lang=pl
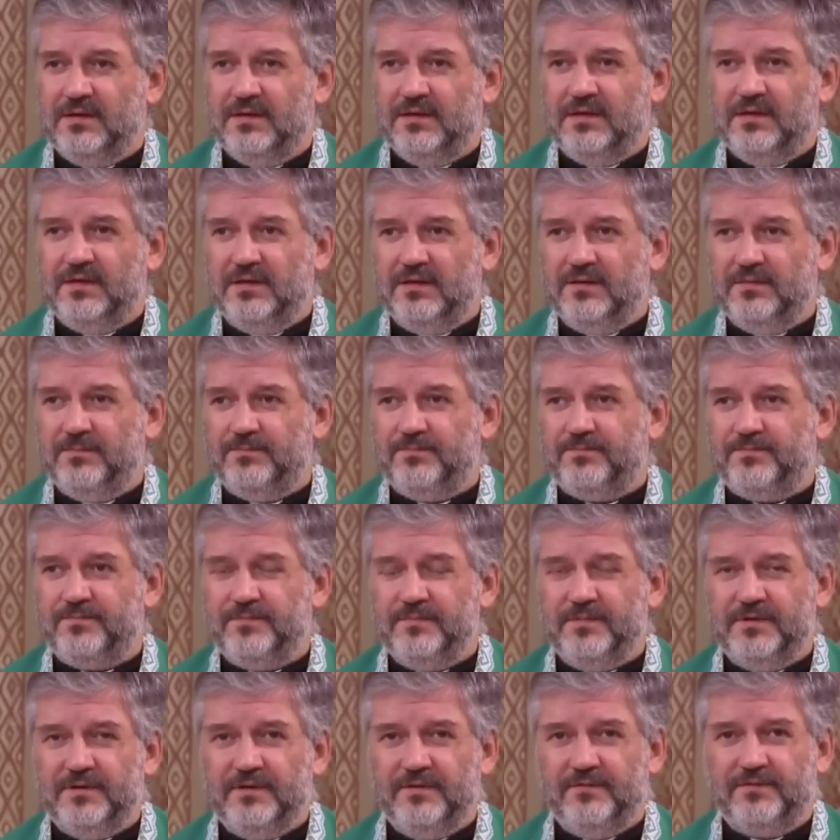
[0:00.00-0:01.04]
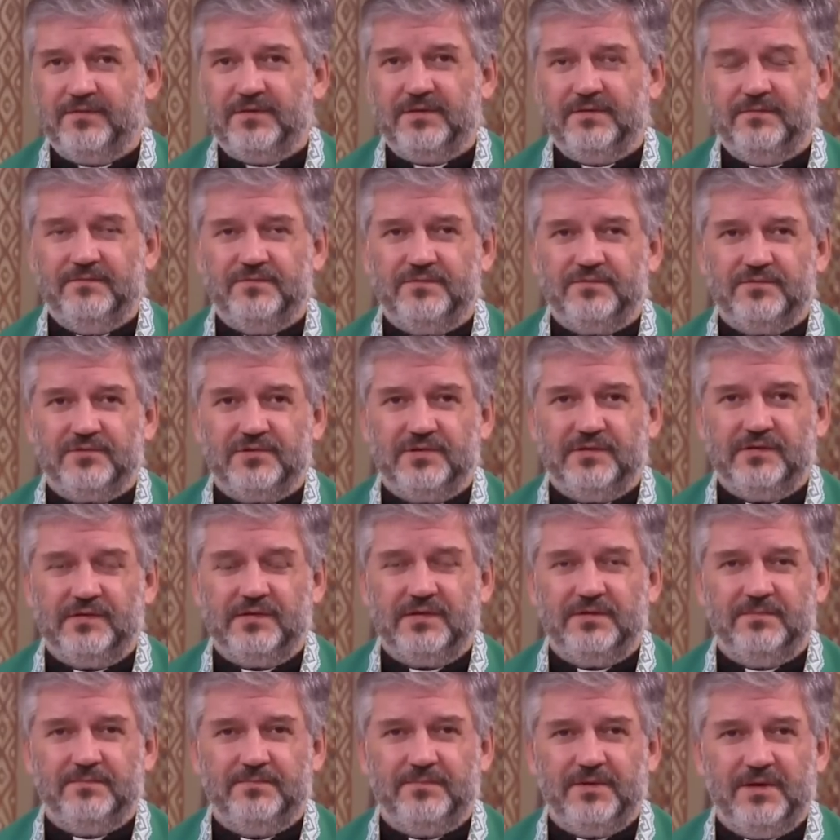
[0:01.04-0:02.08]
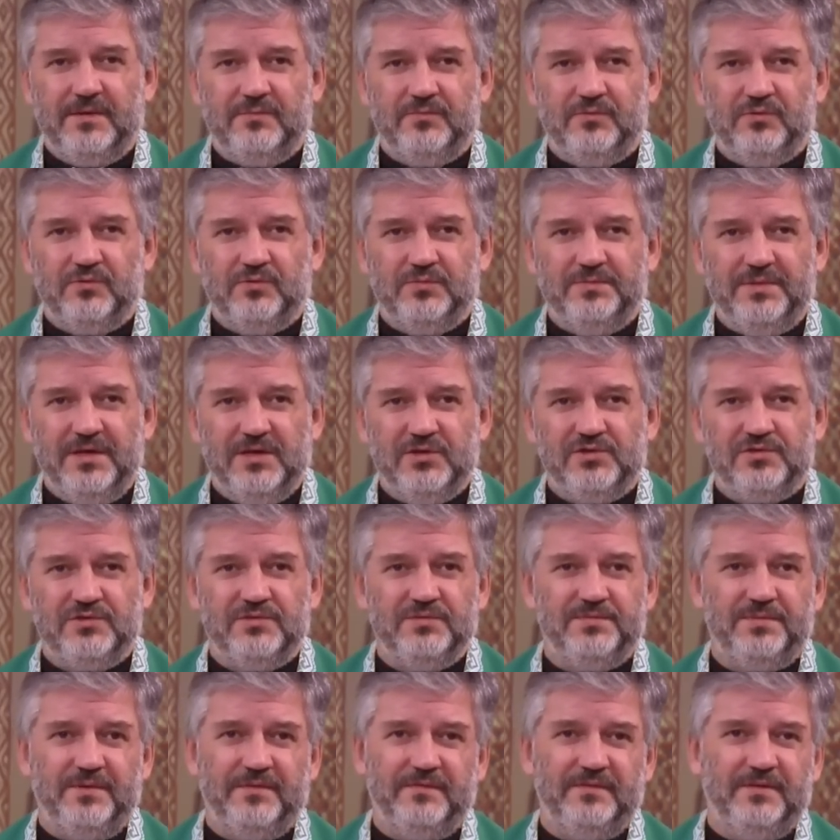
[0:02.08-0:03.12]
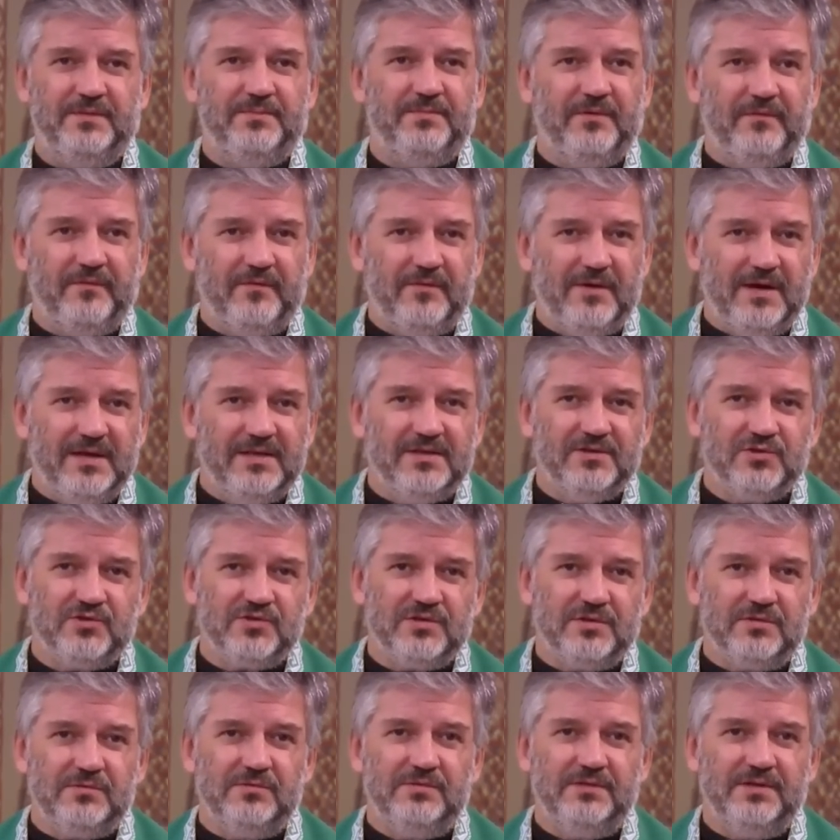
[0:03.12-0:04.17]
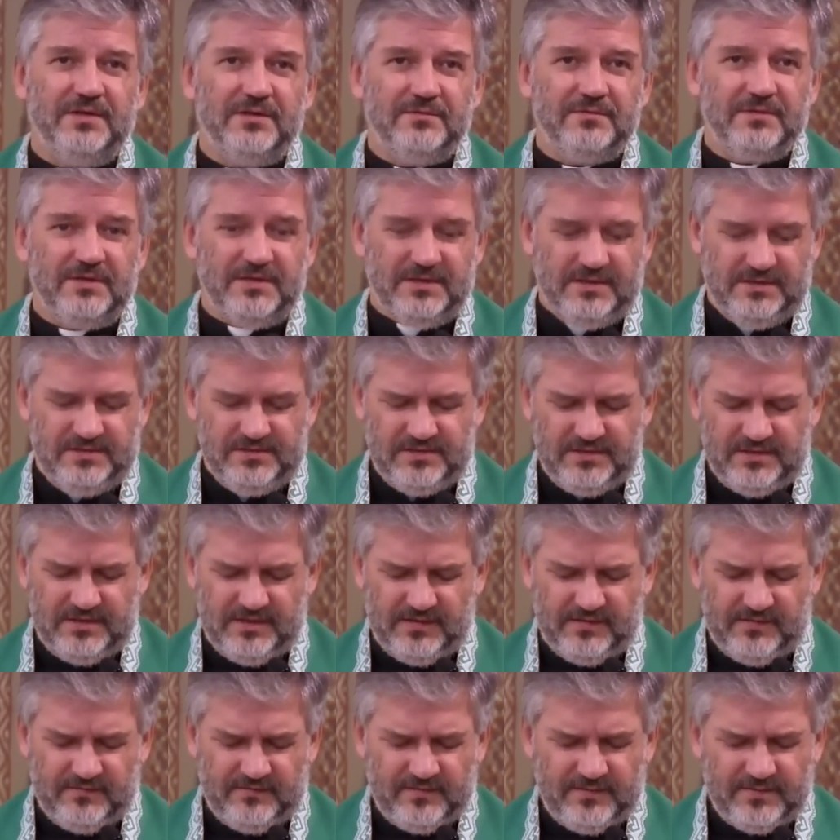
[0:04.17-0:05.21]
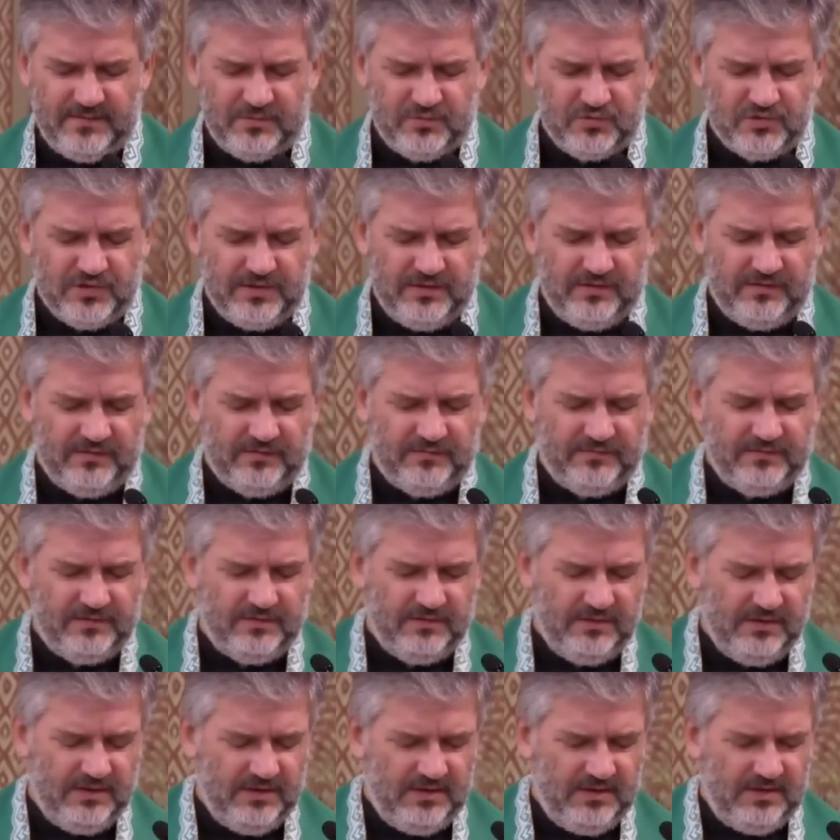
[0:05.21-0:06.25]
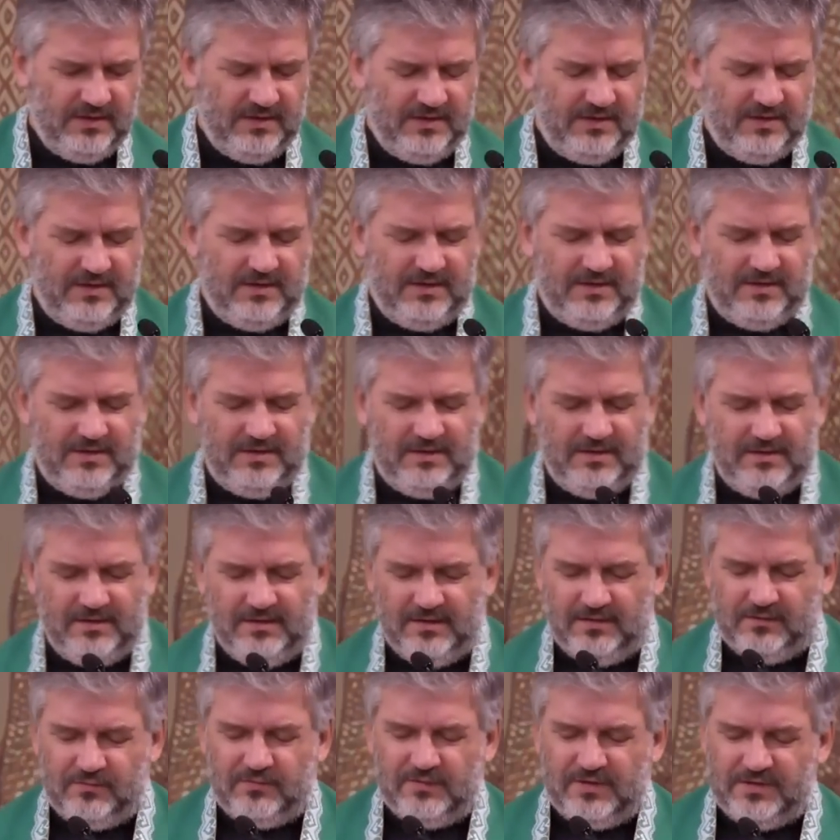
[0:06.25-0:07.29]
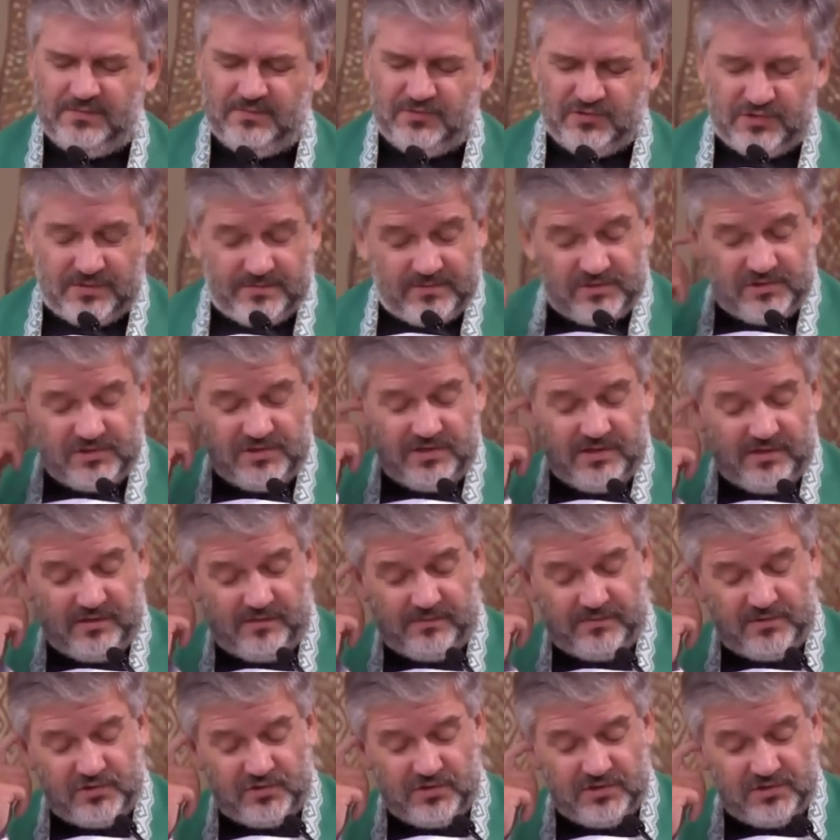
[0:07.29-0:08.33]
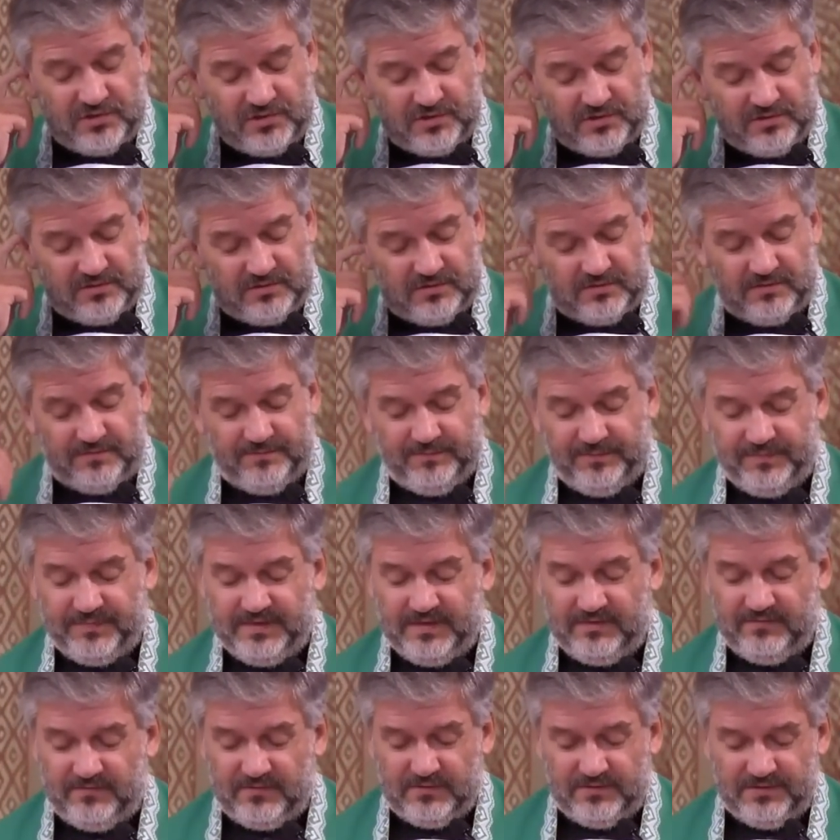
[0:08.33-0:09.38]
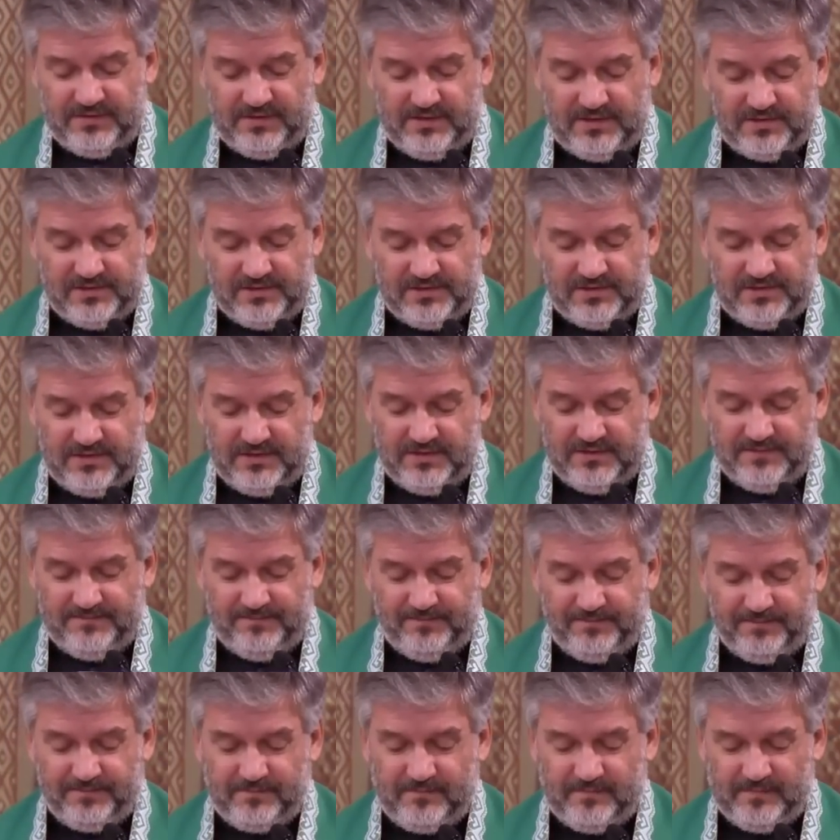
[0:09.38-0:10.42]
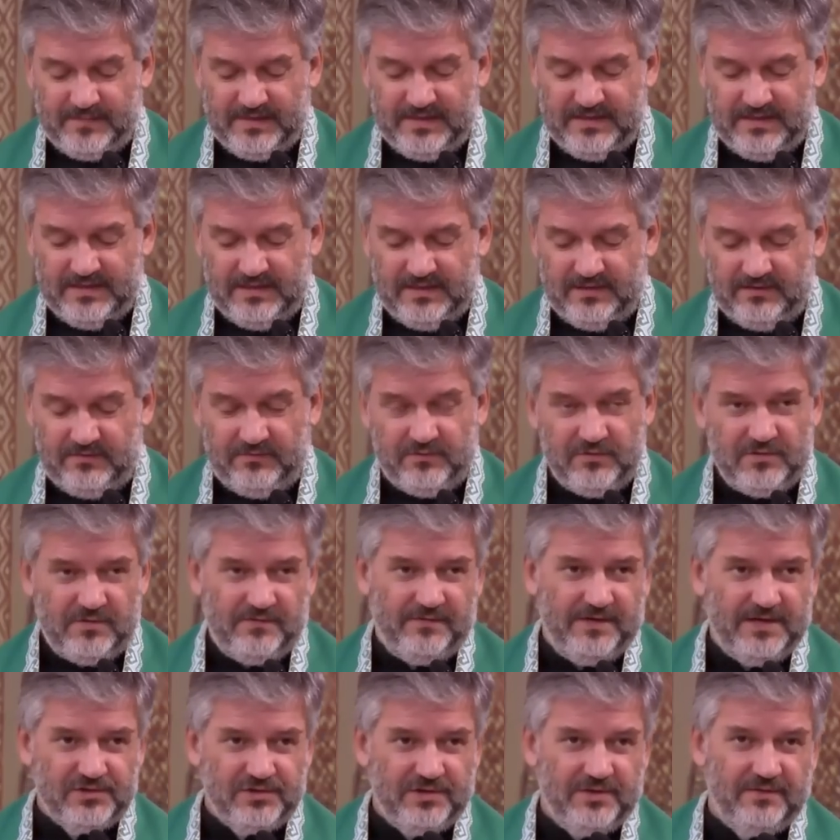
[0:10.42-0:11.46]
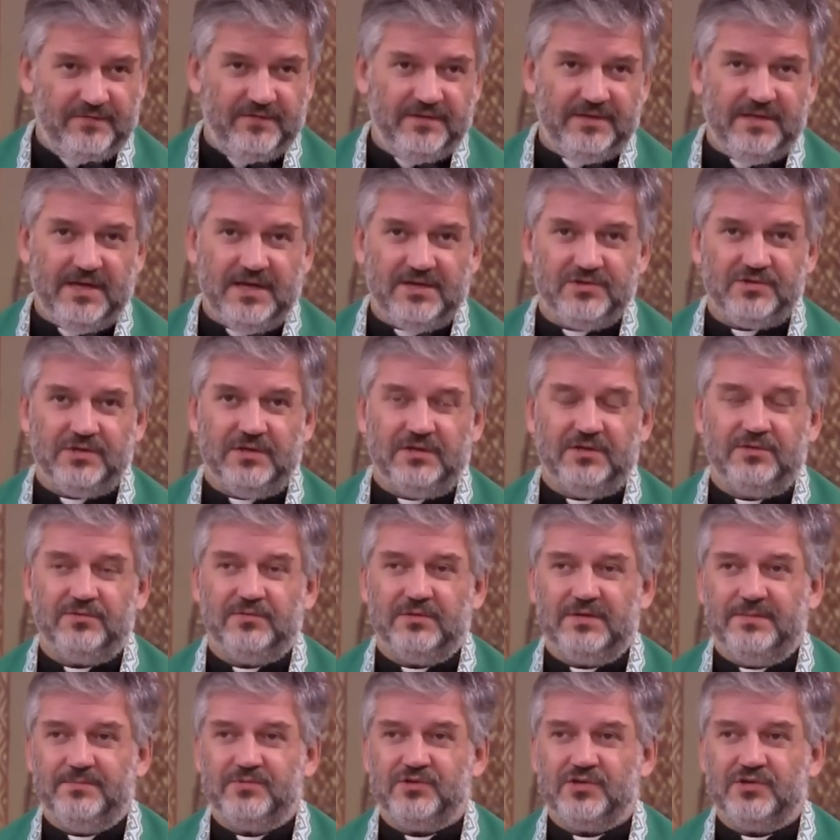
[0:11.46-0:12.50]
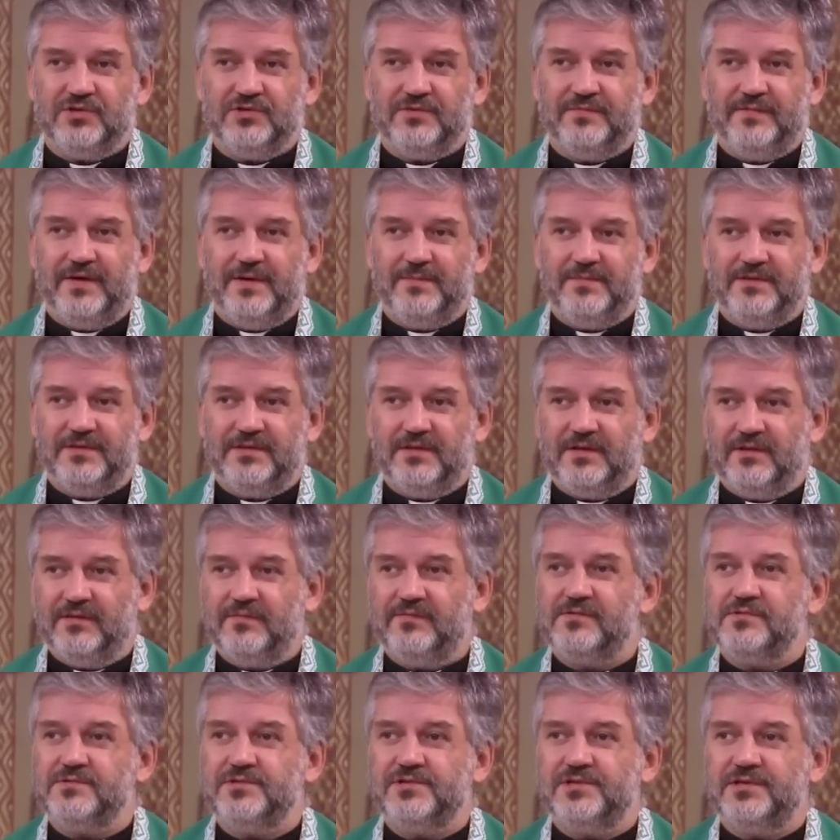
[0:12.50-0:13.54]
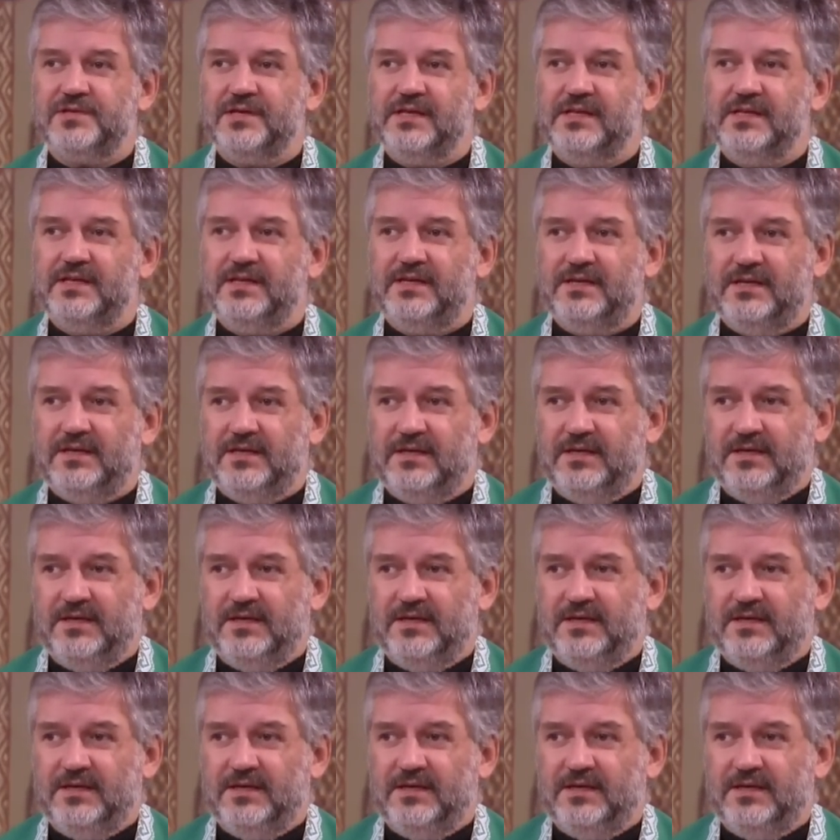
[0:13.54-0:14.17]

I w tym wszystkim Pan Bóg umieścił pewne powołanie szczególne, które się nazywa małżeństwo. Jak akurat możemy dzisiaj słyszeć to w kontekście e, dwóch ważnych wydarzeń, które przeżywamy teraz w Kościele.